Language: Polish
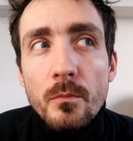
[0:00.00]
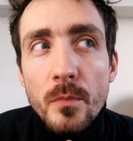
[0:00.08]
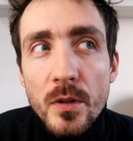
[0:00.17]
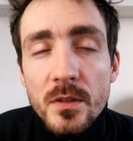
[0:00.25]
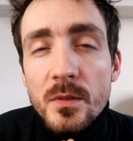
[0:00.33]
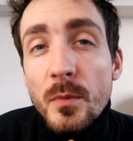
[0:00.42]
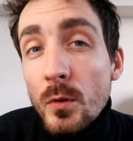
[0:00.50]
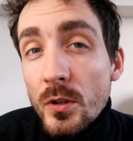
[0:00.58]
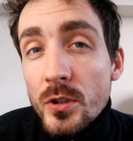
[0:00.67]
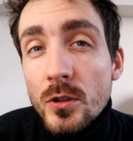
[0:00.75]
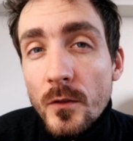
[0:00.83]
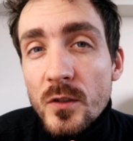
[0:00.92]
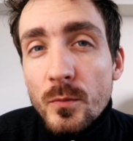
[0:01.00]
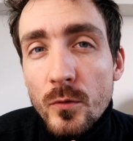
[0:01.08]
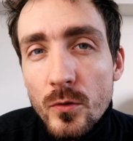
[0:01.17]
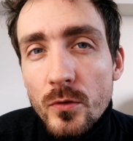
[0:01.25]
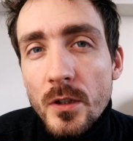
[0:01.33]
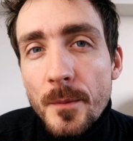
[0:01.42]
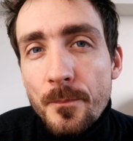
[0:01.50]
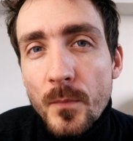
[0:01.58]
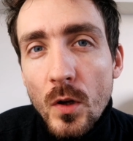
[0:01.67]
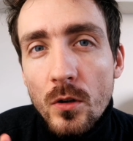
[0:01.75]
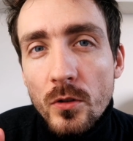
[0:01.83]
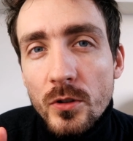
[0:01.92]
mi, z miłości to współczuję.
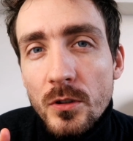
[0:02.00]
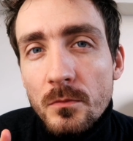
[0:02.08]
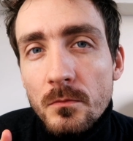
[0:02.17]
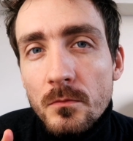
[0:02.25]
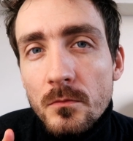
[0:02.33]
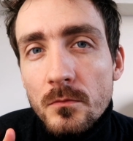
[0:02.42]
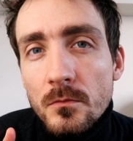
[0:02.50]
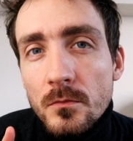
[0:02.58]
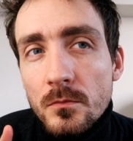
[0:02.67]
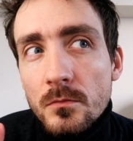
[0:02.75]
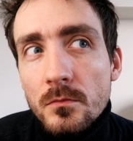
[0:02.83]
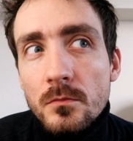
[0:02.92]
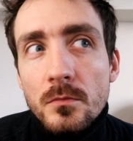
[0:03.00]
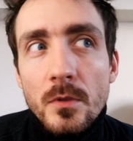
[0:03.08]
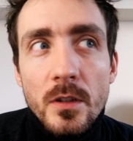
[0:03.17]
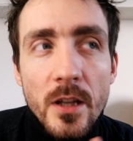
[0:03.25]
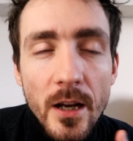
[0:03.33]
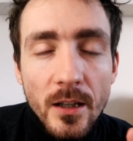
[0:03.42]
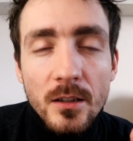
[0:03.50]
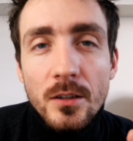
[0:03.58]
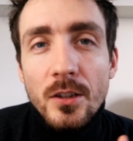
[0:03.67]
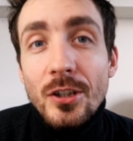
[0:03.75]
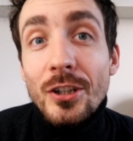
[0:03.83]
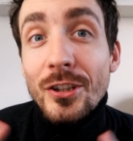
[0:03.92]
O tym, jak
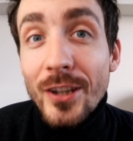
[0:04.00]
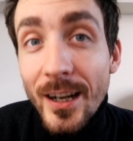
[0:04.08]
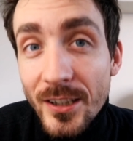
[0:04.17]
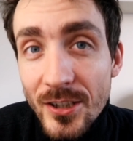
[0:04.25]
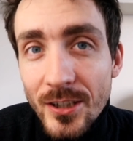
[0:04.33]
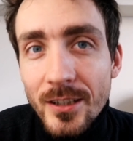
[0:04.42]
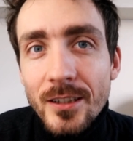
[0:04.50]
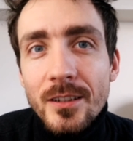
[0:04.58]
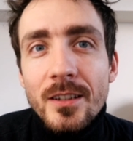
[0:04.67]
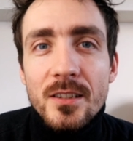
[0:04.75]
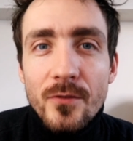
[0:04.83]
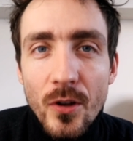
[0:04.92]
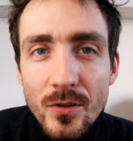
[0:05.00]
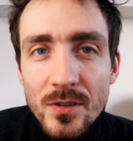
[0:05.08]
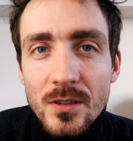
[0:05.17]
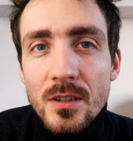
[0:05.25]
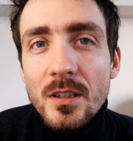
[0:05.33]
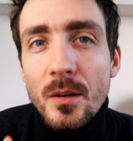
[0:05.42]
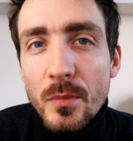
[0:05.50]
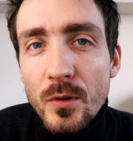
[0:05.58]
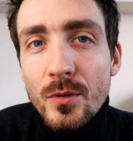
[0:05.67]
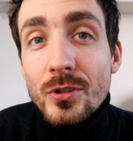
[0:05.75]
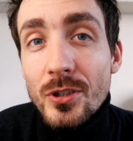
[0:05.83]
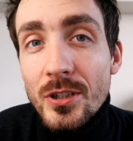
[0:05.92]
inaczej na związki, na
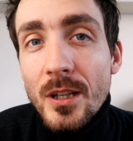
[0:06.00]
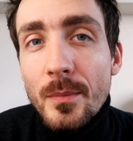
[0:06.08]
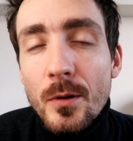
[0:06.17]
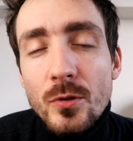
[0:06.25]
miłość i na